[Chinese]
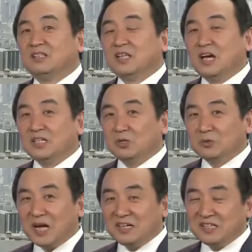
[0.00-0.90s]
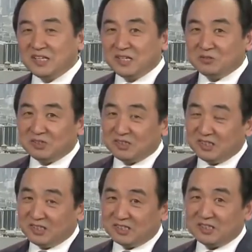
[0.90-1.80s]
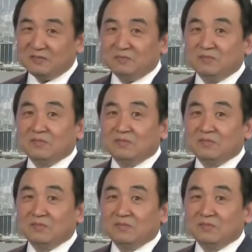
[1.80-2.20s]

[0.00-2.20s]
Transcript: 那犹太人也有自己的神，